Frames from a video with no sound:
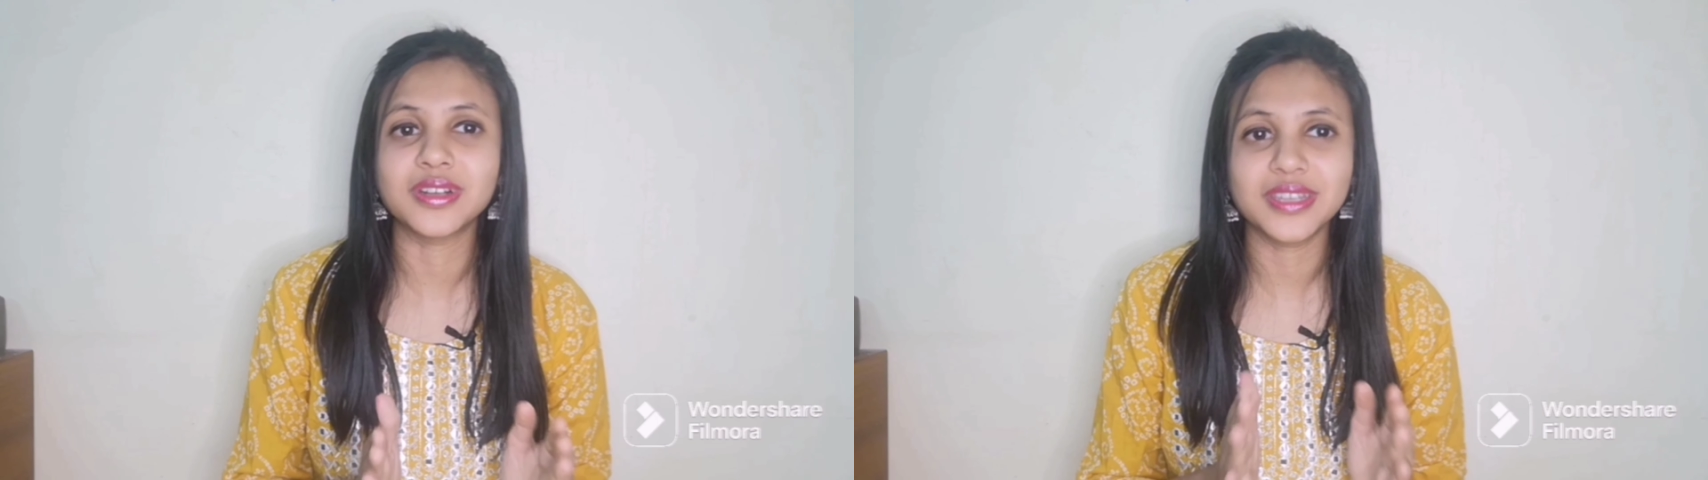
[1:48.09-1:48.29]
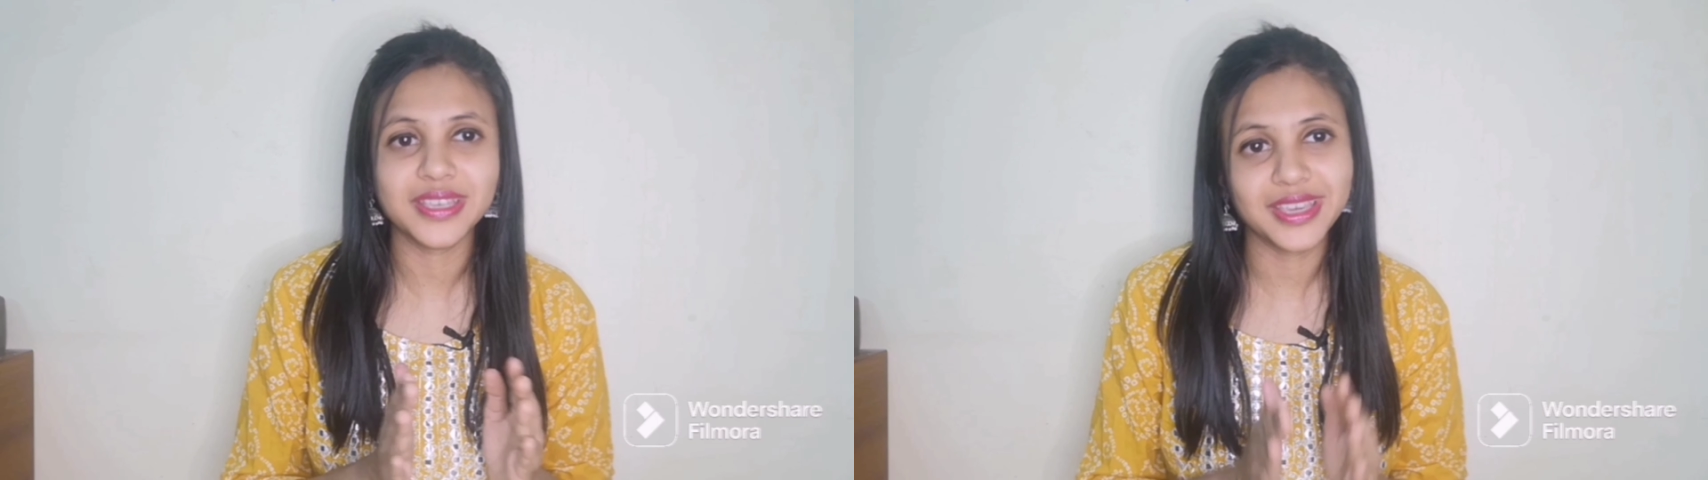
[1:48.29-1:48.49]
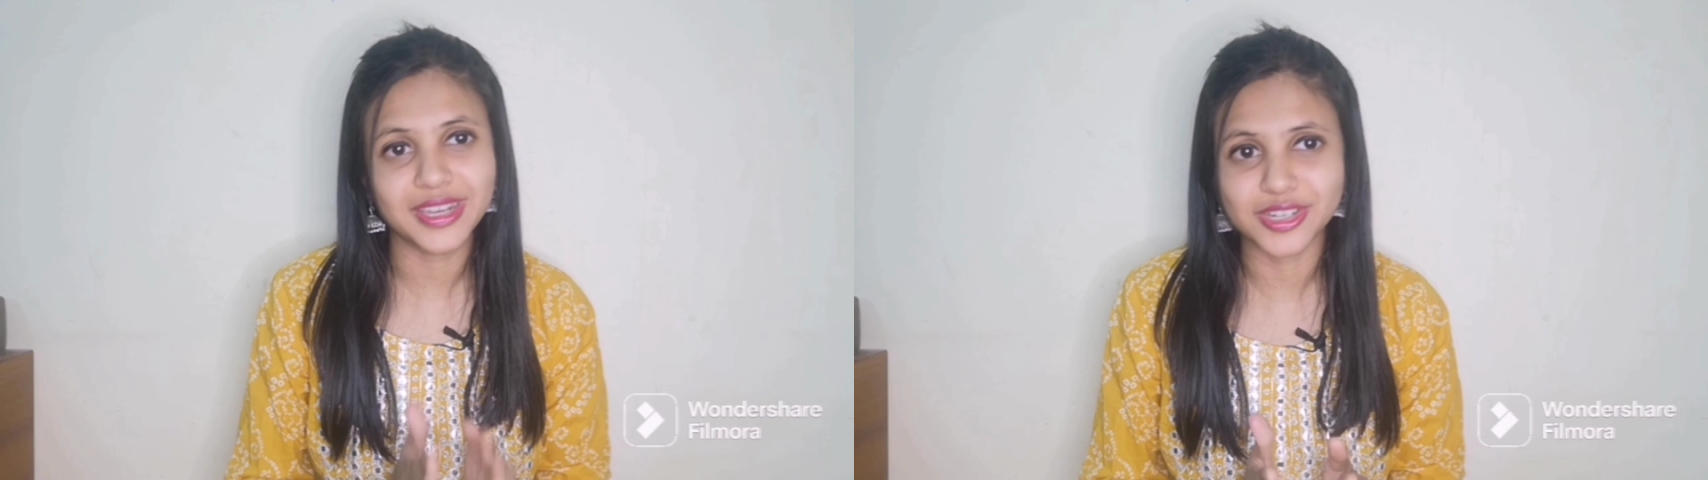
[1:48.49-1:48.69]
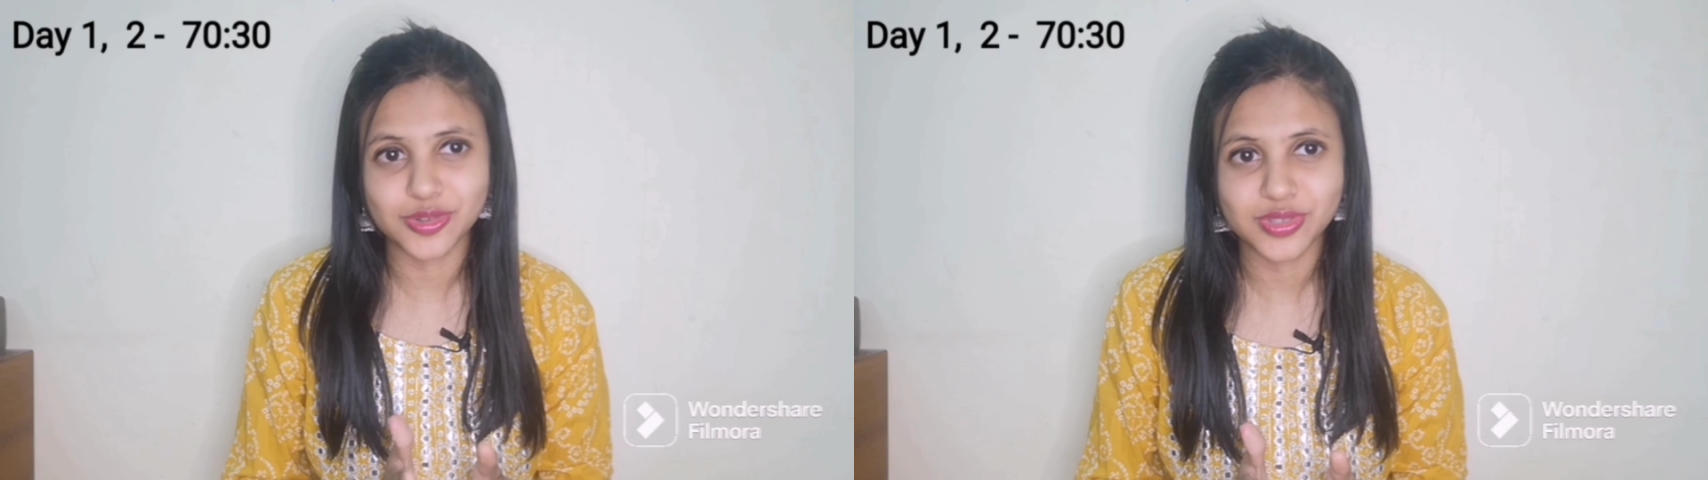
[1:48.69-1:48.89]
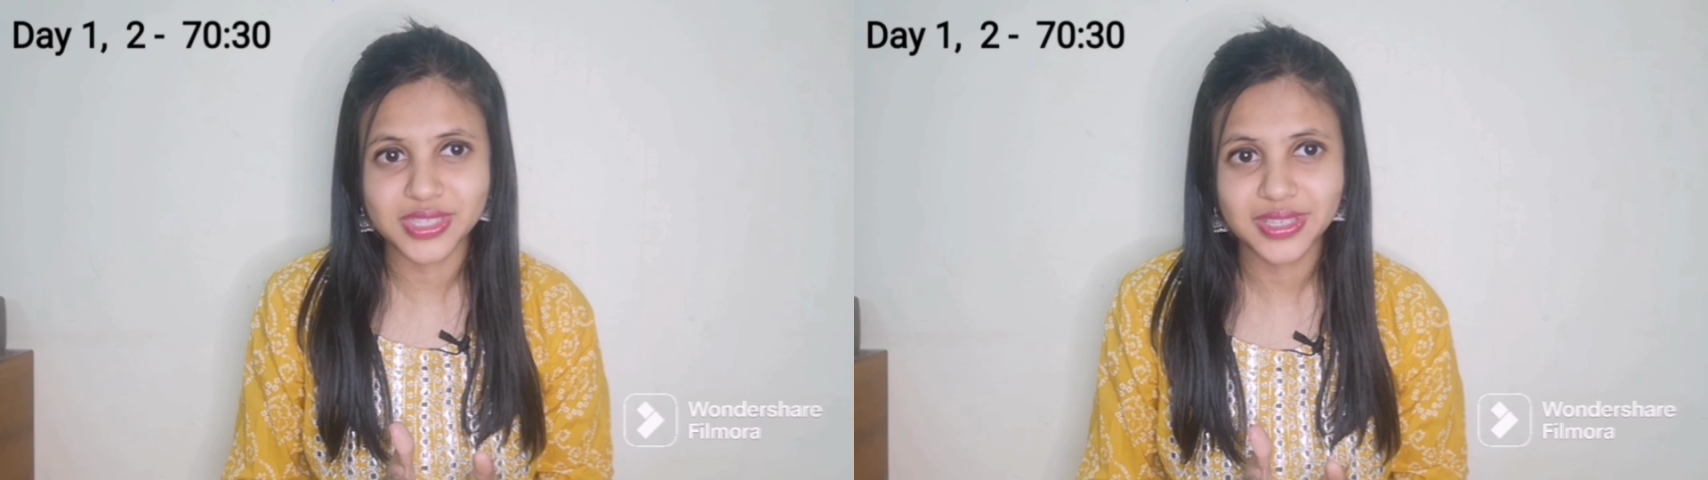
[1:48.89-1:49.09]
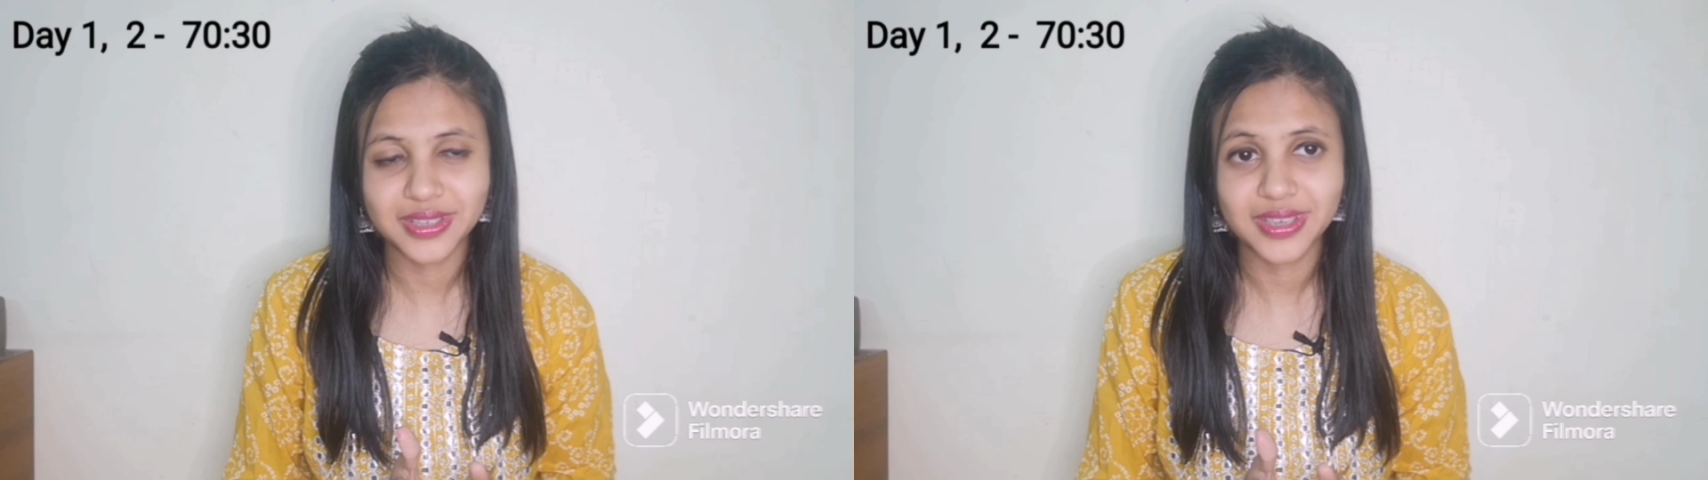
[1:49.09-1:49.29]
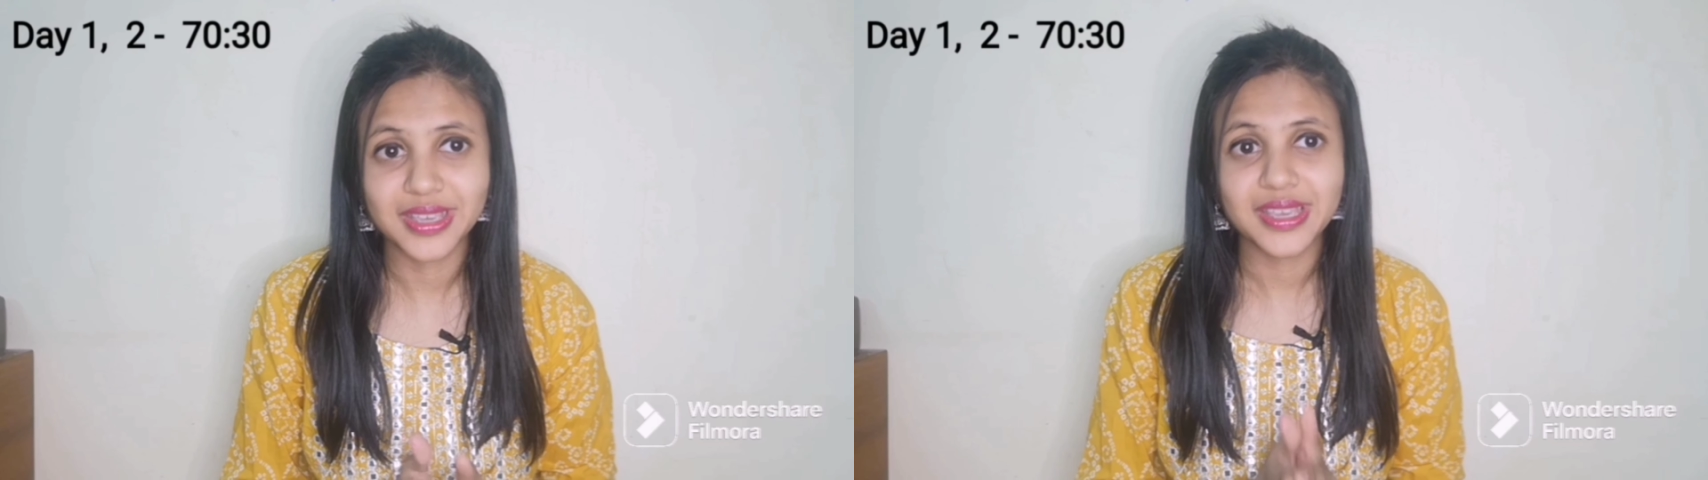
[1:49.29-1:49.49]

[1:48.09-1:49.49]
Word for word: थर्टी के रेशो से